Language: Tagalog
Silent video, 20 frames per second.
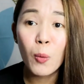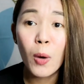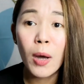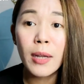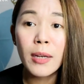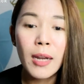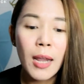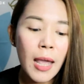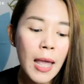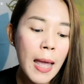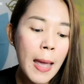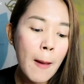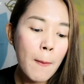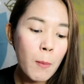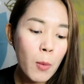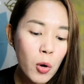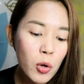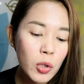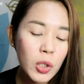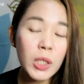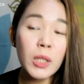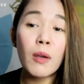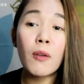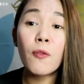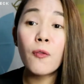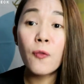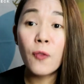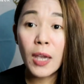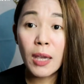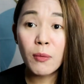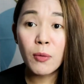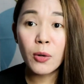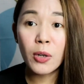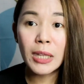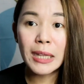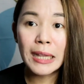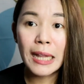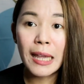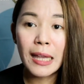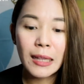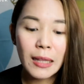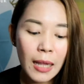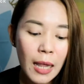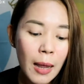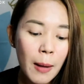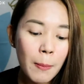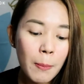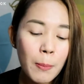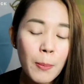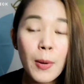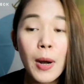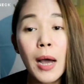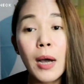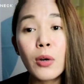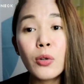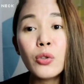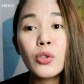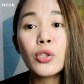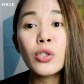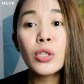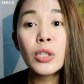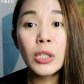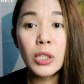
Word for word: one most favorited brown